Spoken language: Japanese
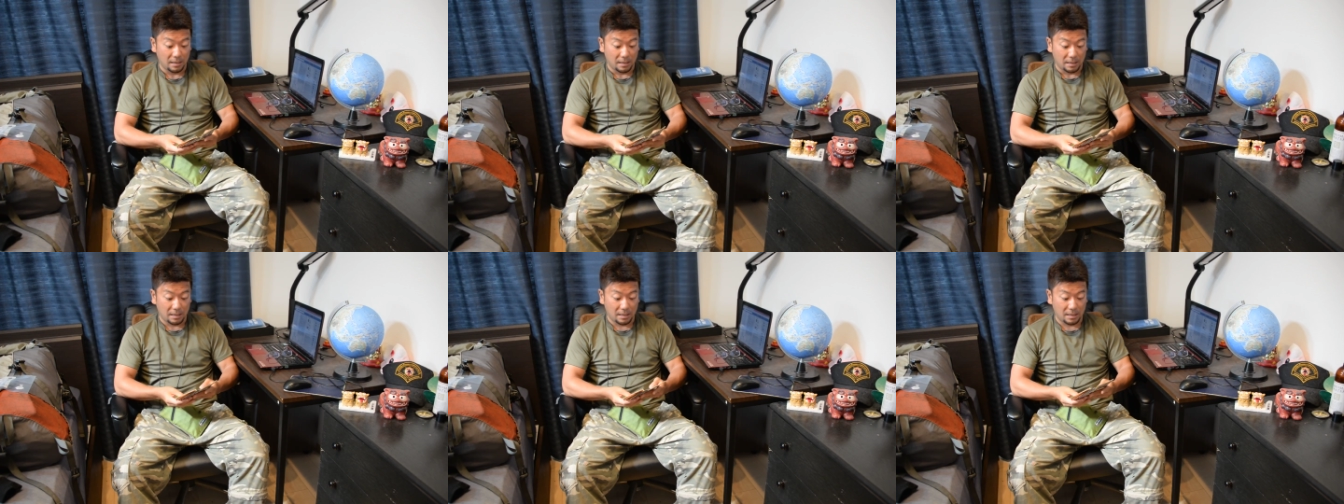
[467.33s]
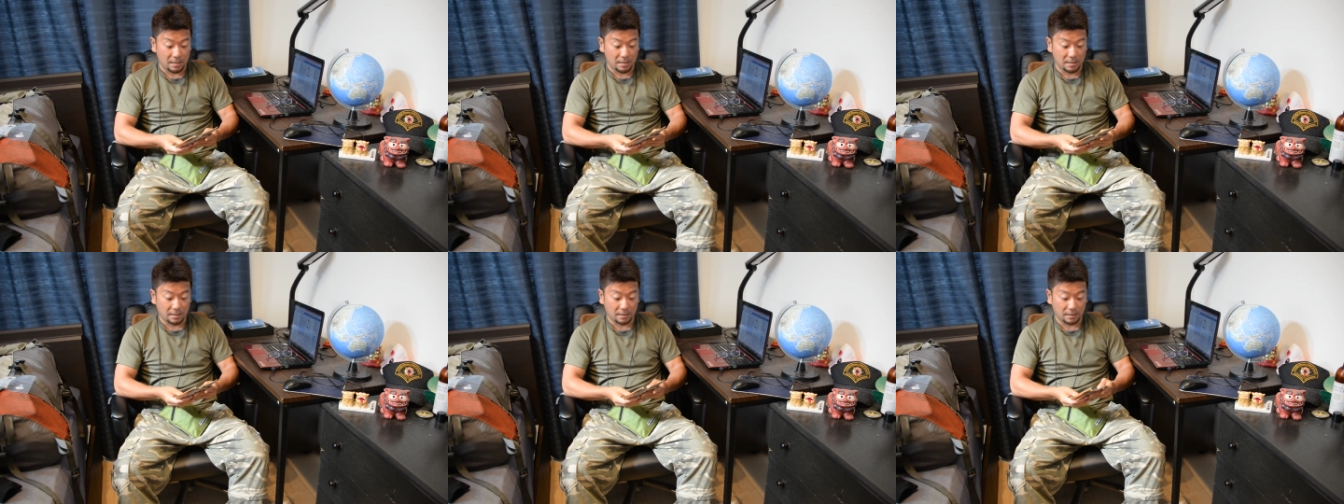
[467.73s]
えー、
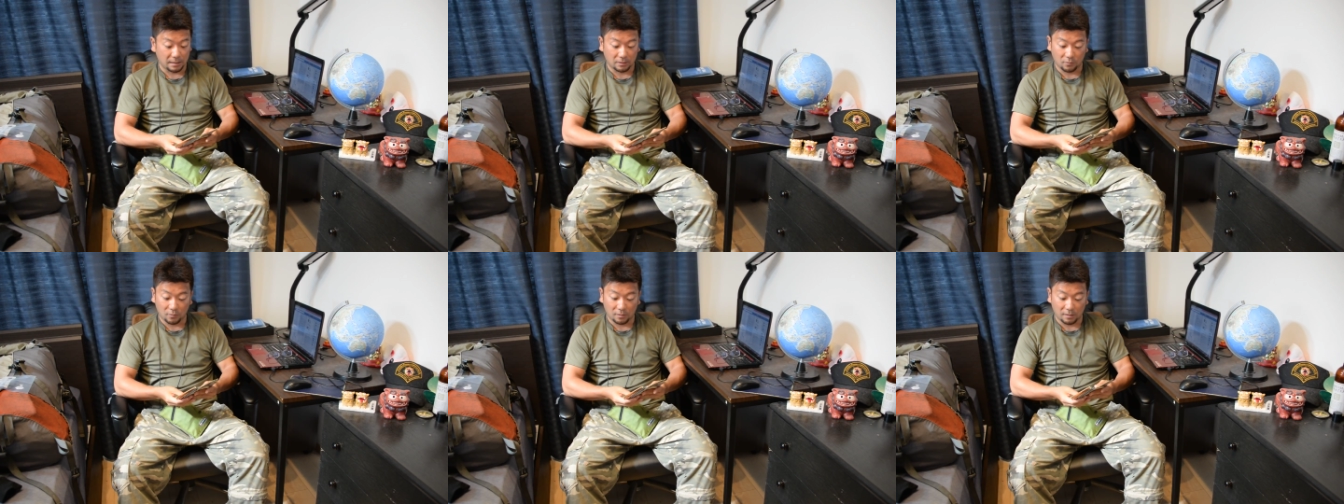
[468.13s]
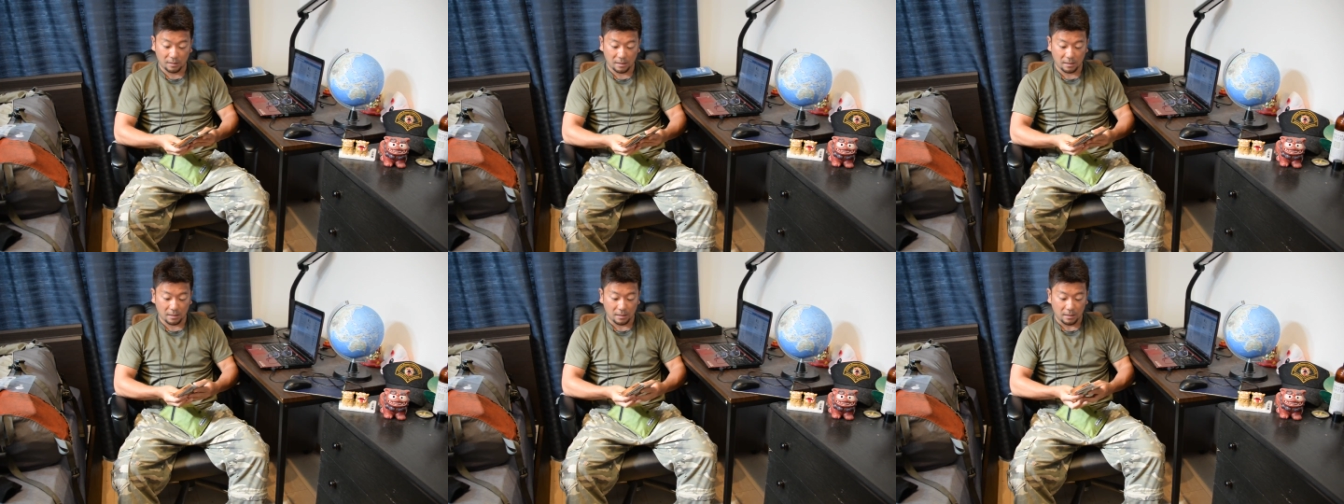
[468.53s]
いいかなと思っ
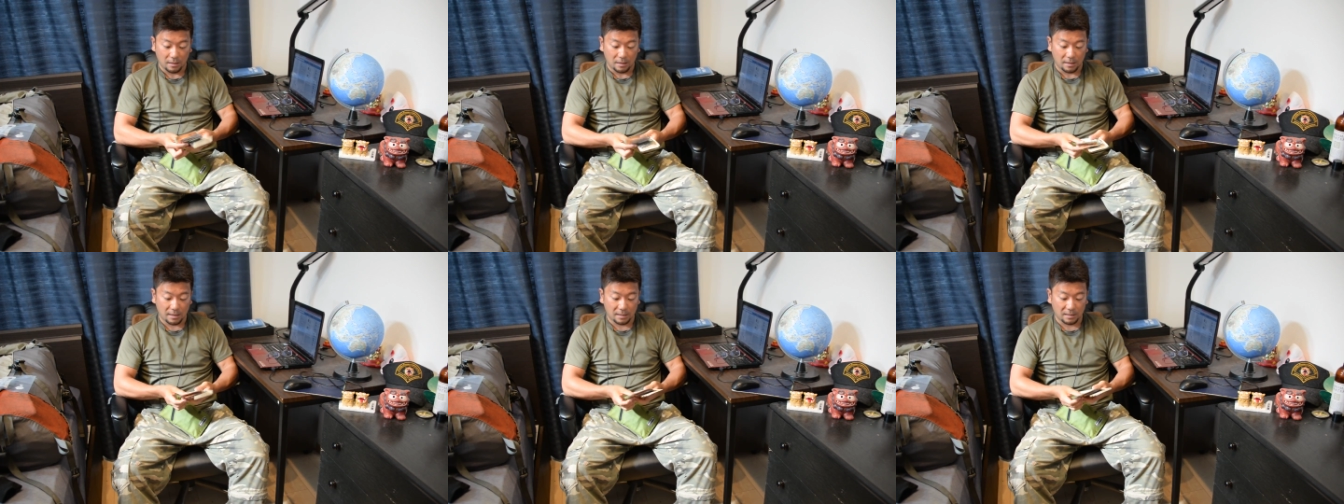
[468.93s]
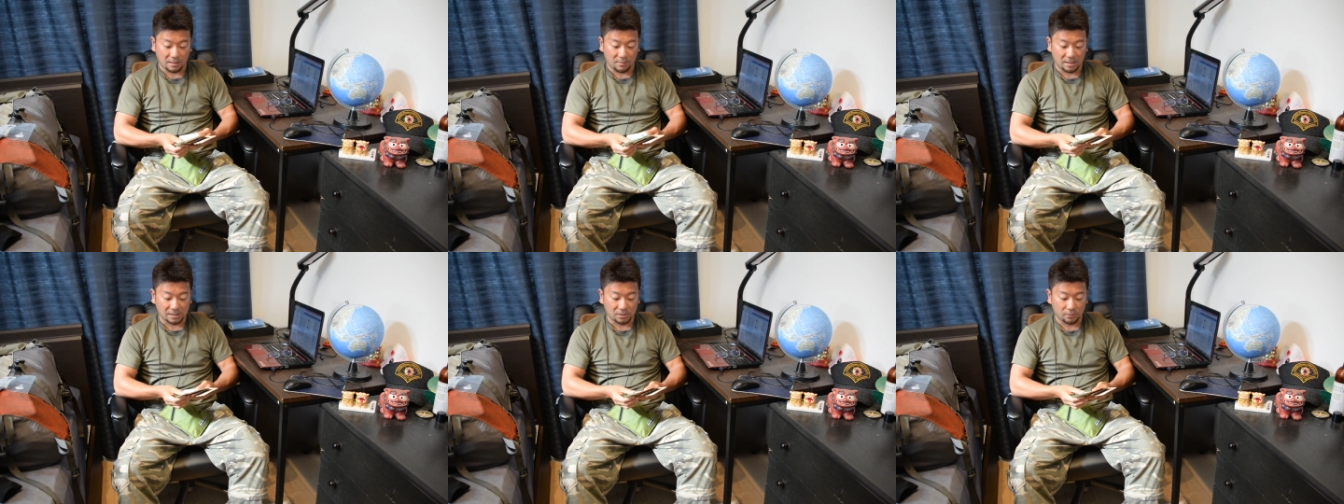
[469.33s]
て、あえて
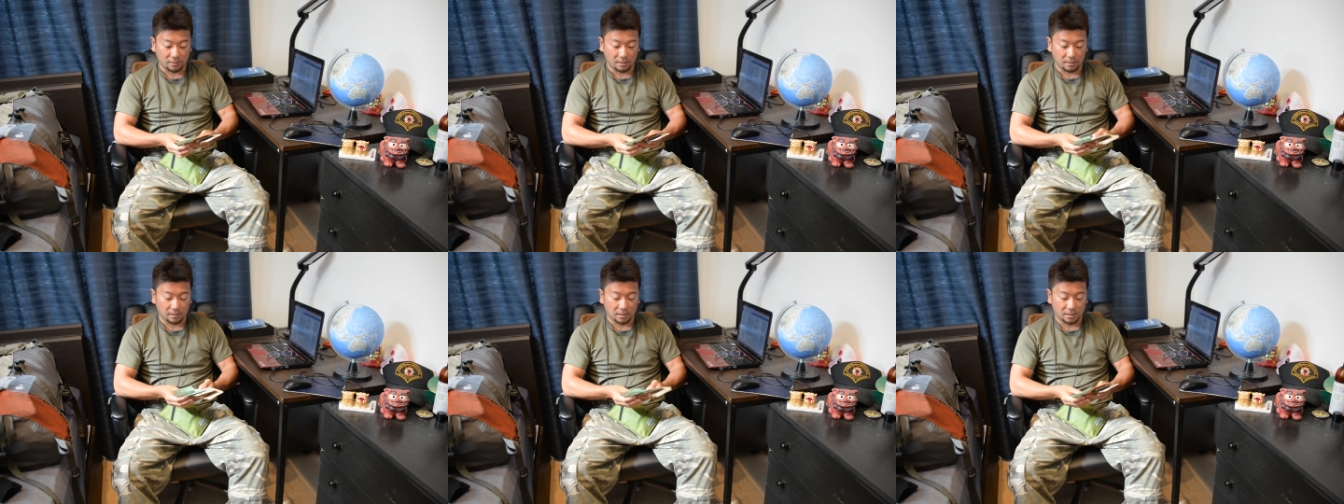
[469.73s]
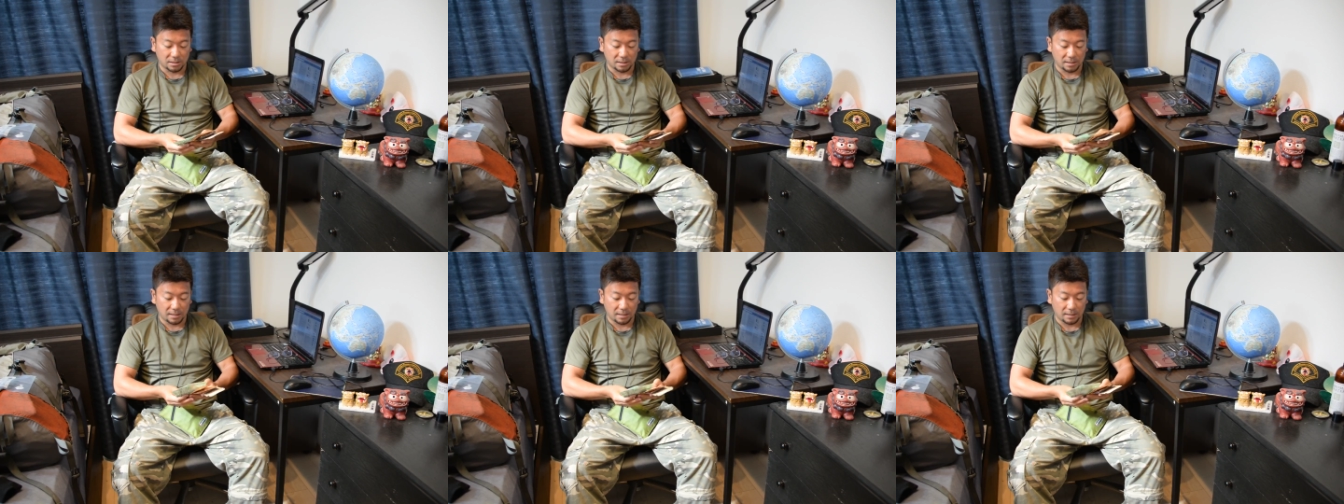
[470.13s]
まあそういった形
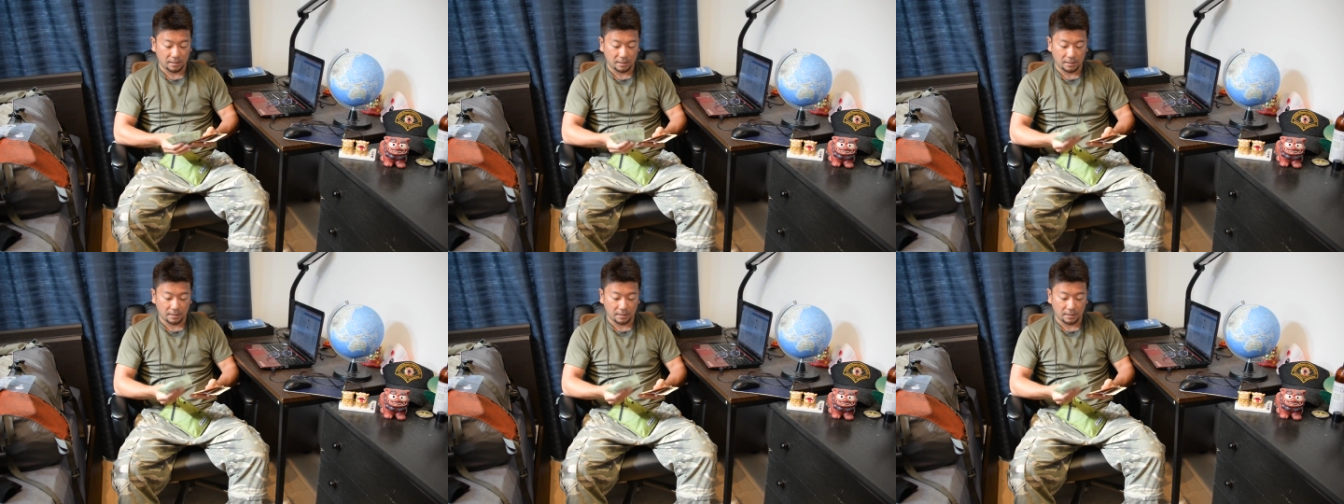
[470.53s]
でね、